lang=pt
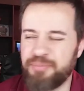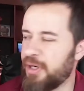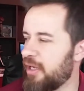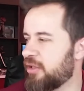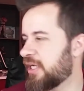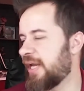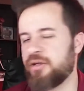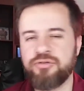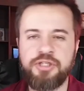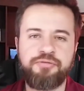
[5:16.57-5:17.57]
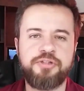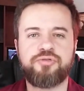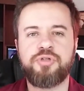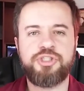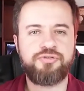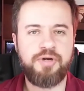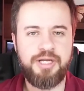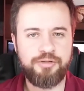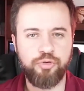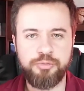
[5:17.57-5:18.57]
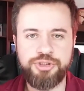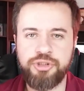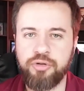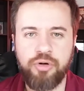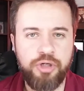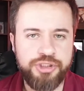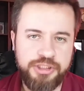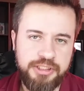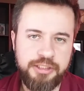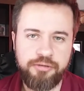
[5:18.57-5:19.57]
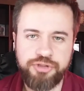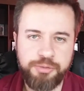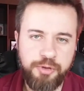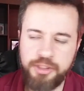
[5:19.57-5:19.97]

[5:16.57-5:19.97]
E pra, eu, cara, eu não tenho frescura de falar nome de loja nem nada do tipo,